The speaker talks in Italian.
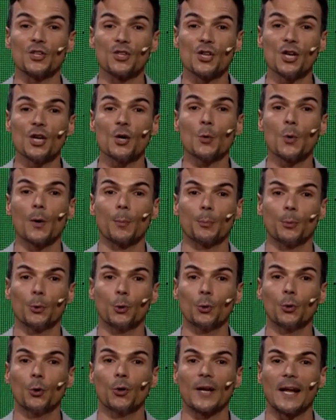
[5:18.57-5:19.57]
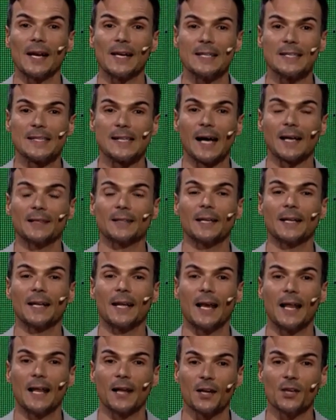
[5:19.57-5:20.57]
5 più 1 realizzate
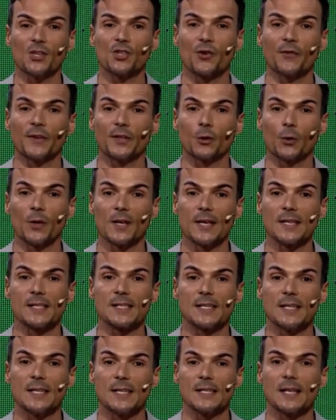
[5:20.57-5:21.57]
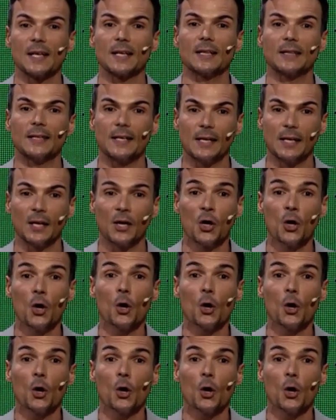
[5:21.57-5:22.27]
nelle ricevitorie Sisal di